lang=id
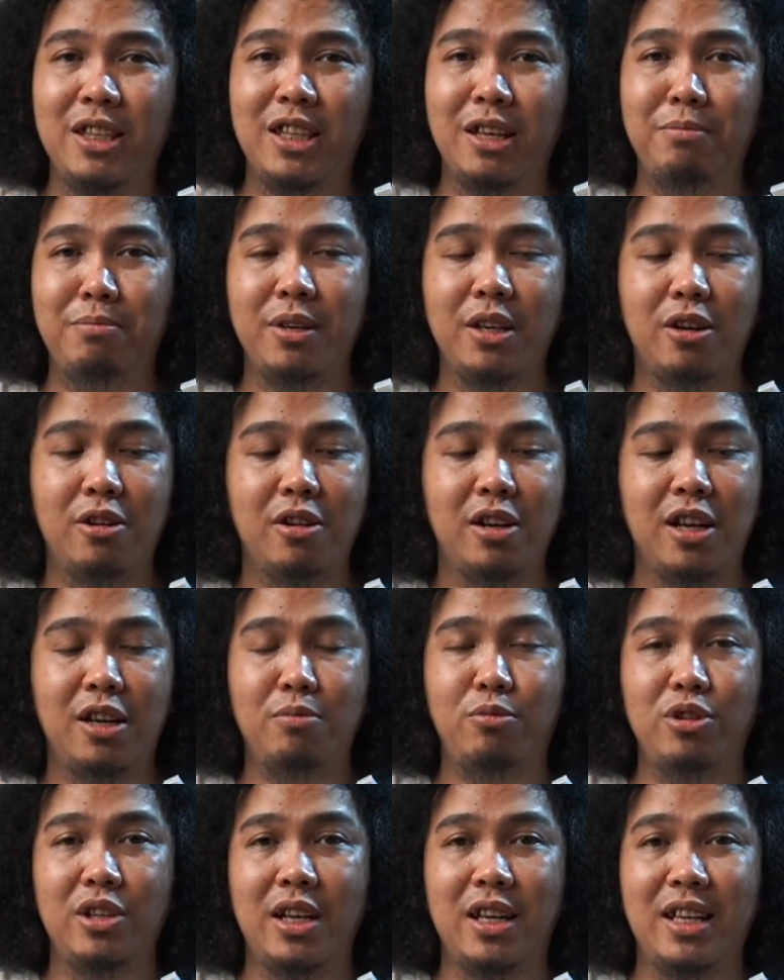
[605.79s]
tapi kalau kalian
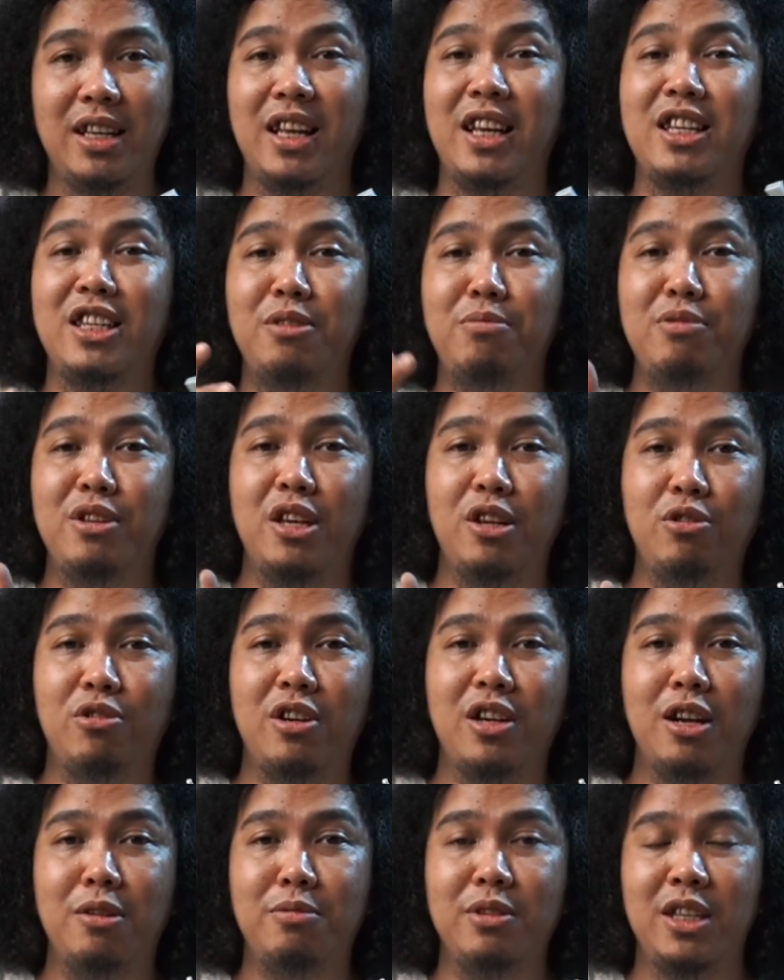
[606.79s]
mau nyalain RGB-nya
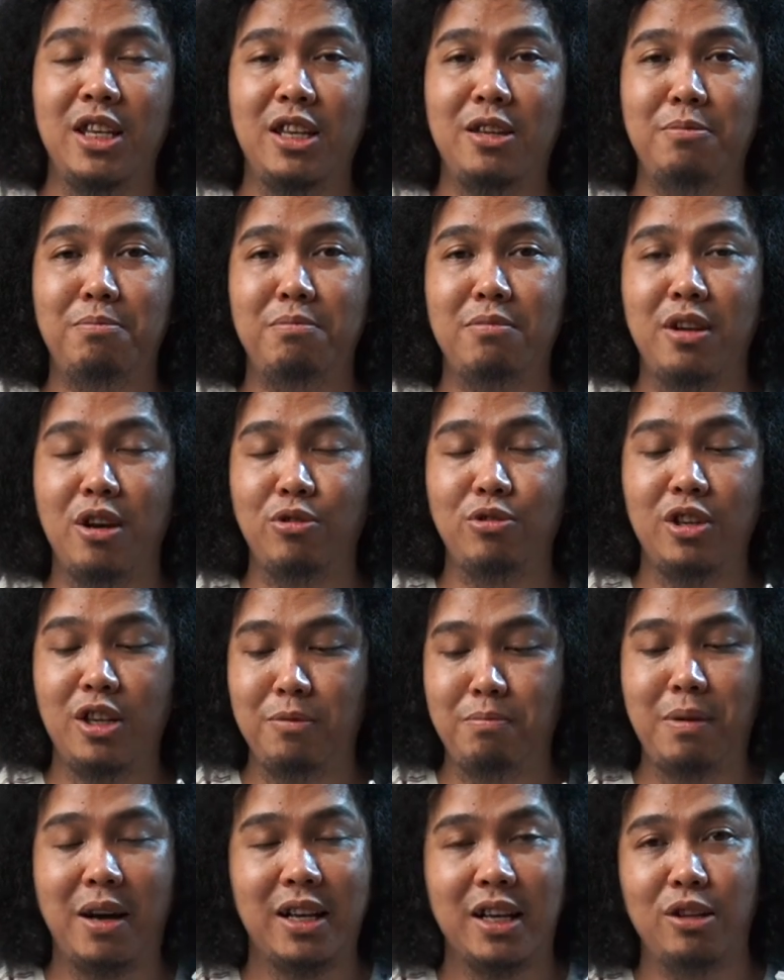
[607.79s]
doang nggak bisa nggak usah
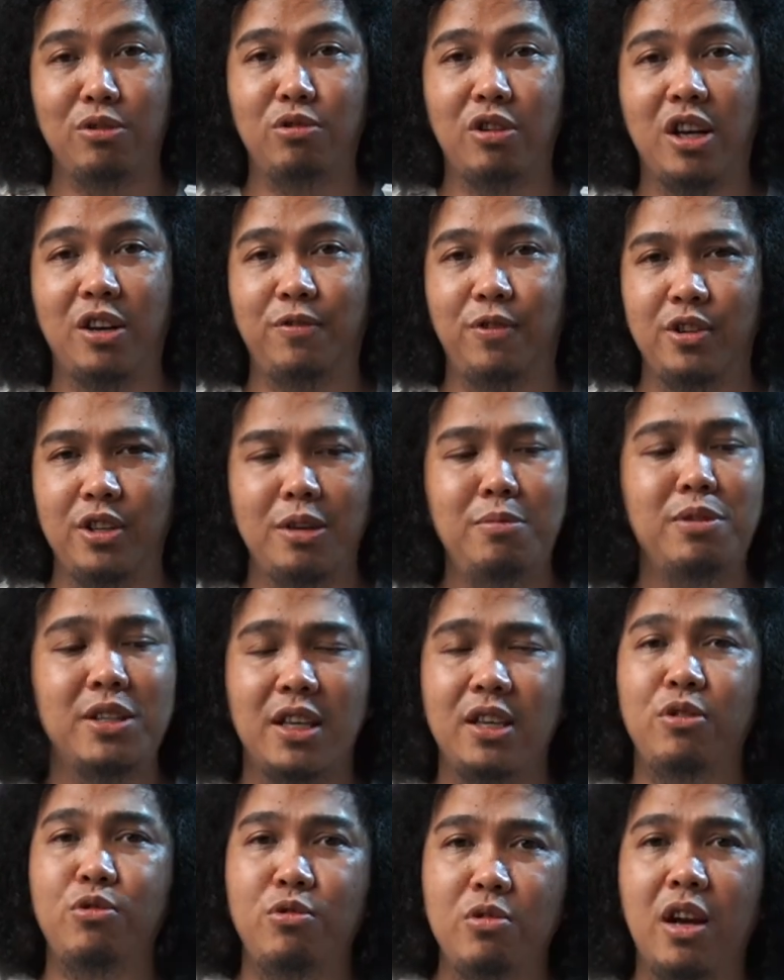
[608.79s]
dipakai untuk headphone-nya
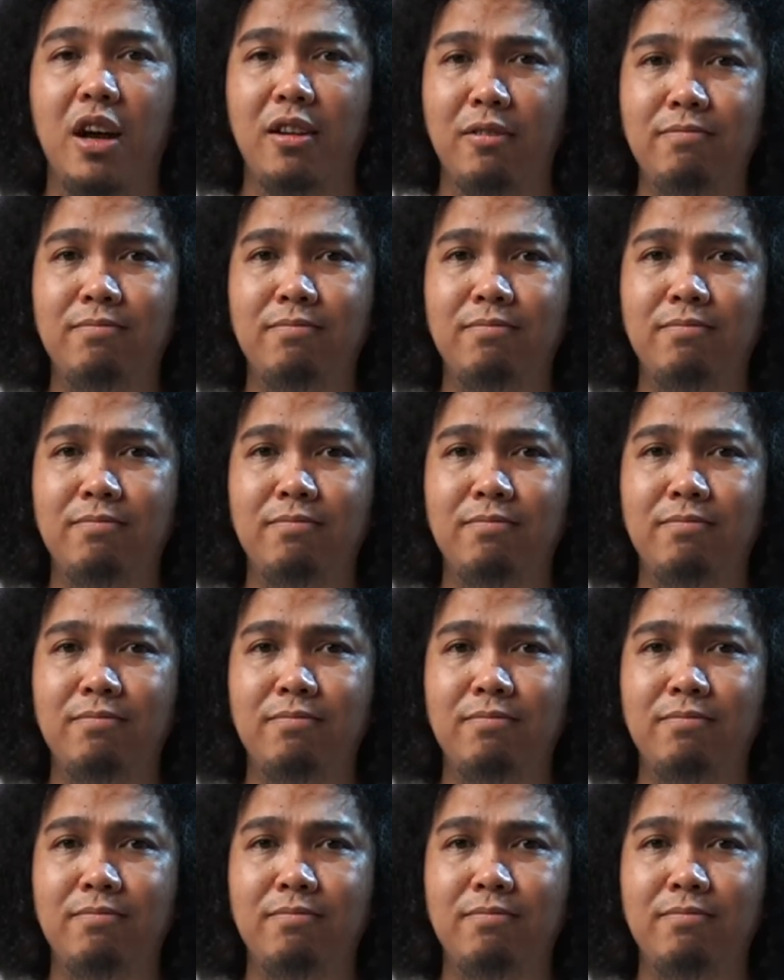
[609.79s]
bisa juga